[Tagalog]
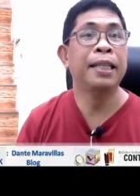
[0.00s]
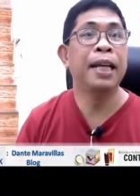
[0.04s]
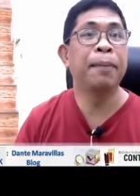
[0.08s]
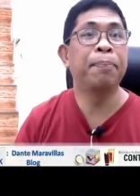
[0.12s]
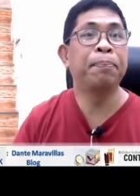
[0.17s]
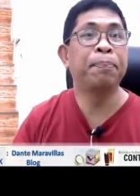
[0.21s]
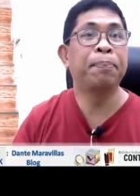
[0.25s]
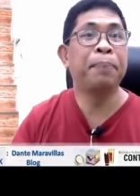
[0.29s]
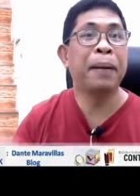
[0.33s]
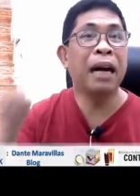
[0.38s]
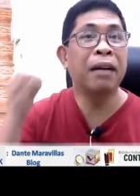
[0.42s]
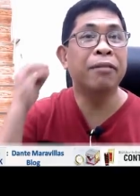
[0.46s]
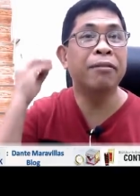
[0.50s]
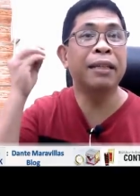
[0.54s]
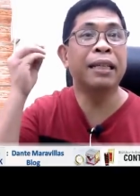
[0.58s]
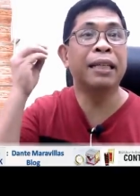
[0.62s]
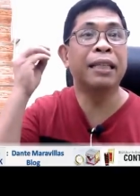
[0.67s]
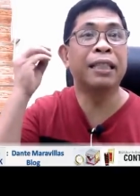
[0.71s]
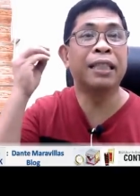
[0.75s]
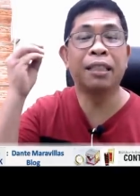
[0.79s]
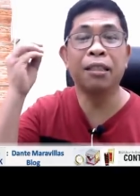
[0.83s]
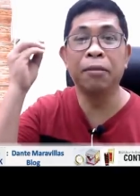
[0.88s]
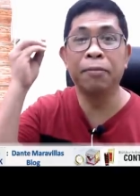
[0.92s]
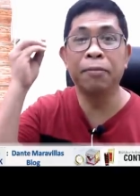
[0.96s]
the
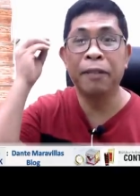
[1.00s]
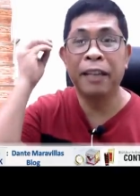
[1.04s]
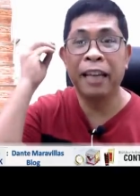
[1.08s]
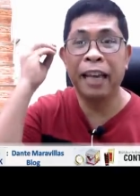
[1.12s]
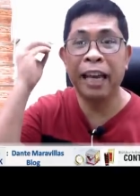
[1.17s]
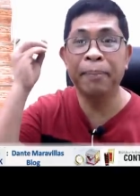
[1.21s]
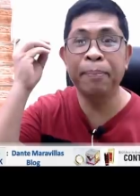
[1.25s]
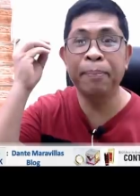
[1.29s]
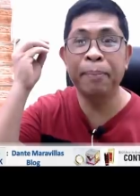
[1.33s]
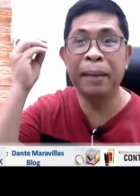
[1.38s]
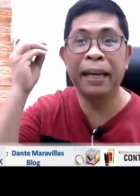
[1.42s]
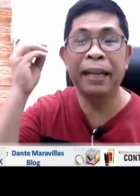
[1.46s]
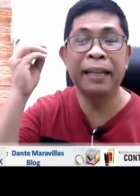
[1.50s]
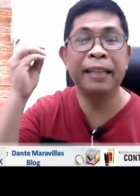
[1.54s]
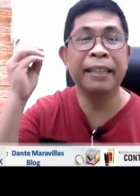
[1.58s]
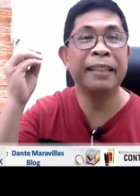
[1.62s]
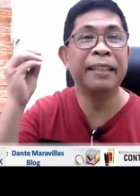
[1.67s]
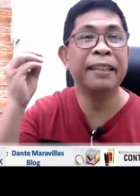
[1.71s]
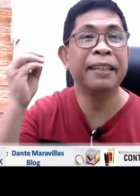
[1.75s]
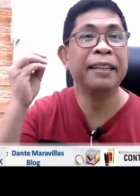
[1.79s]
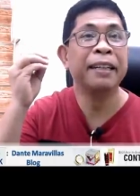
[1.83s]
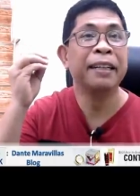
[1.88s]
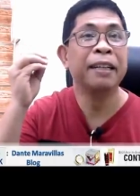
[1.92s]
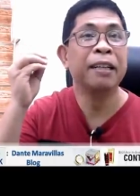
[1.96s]
powers of
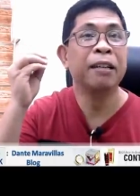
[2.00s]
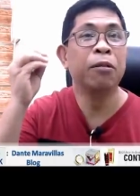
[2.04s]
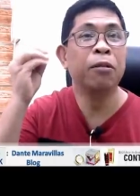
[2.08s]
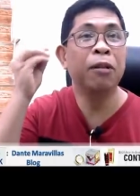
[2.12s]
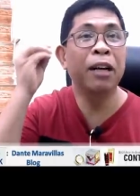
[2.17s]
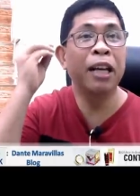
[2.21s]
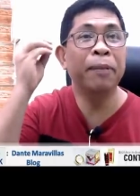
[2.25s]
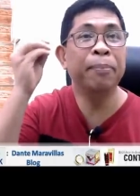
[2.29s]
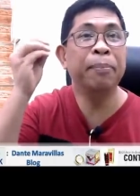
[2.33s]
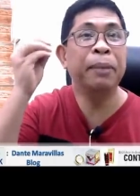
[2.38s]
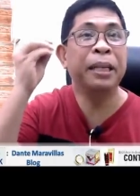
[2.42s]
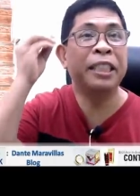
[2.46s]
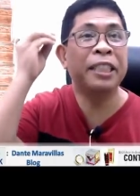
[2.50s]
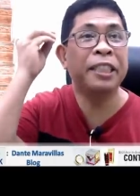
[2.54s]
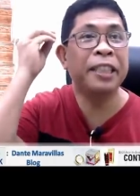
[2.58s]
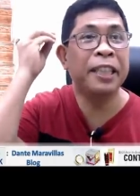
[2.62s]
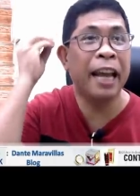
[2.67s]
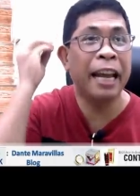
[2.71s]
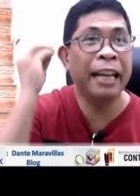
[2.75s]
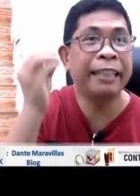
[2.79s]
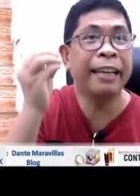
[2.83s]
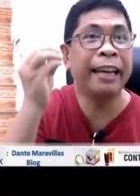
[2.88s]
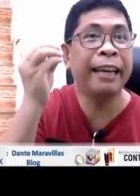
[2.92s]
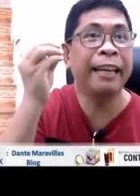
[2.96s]
heaven will be
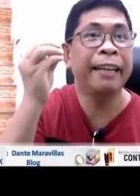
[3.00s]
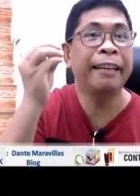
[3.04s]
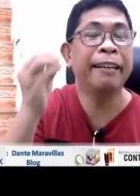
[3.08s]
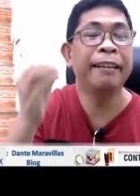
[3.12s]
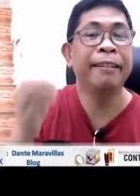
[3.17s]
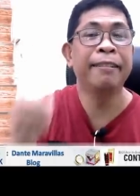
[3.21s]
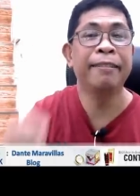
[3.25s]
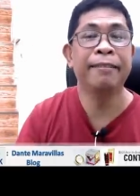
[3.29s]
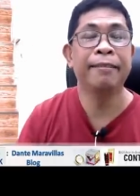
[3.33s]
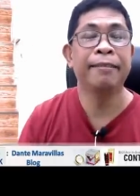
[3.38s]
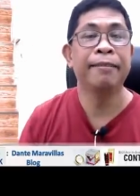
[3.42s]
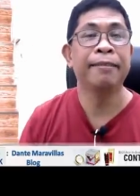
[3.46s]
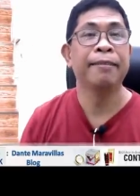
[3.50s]
shaken.